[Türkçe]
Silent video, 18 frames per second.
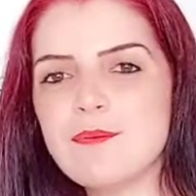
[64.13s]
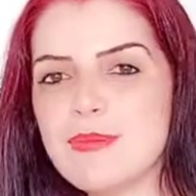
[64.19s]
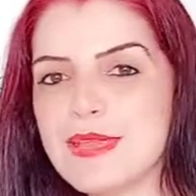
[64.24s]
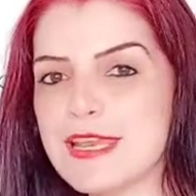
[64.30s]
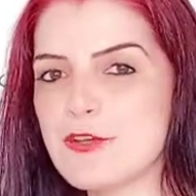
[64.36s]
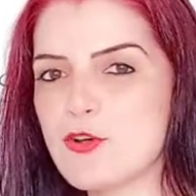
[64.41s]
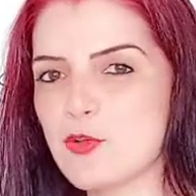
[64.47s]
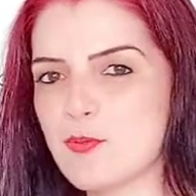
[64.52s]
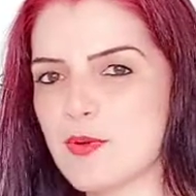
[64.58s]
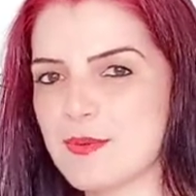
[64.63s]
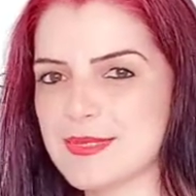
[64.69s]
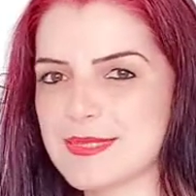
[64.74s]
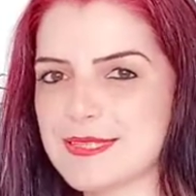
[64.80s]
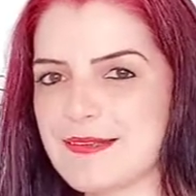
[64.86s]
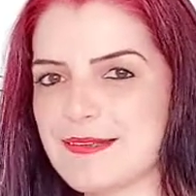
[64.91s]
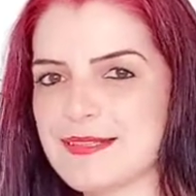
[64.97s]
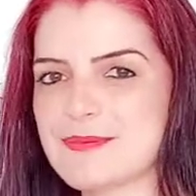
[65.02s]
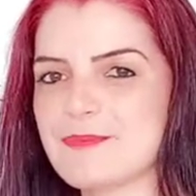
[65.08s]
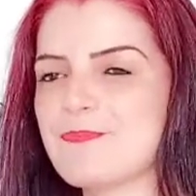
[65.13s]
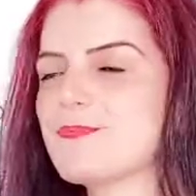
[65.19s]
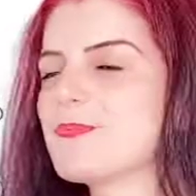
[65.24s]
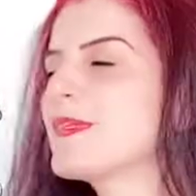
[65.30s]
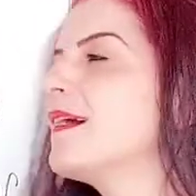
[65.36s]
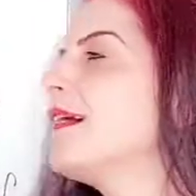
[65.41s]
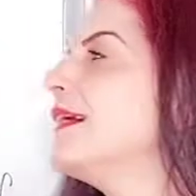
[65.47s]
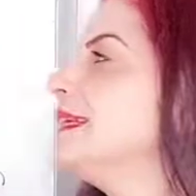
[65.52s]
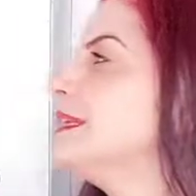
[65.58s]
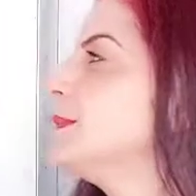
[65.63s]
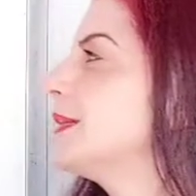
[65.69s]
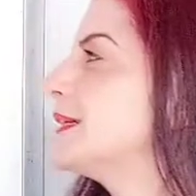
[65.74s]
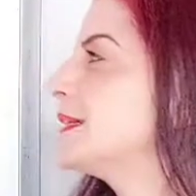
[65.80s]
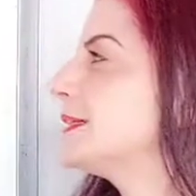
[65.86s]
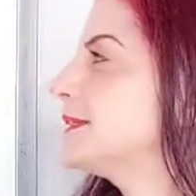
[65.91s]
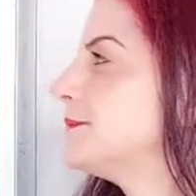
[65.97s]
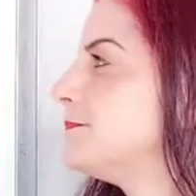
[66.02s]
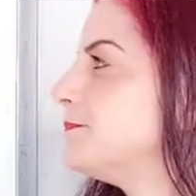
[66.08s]
biliyor olmamız lazım. Haydi
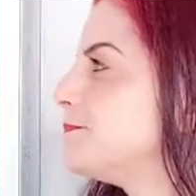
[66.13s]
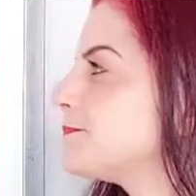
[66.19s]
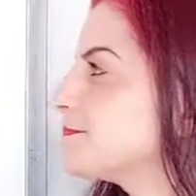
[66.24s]
bakalım.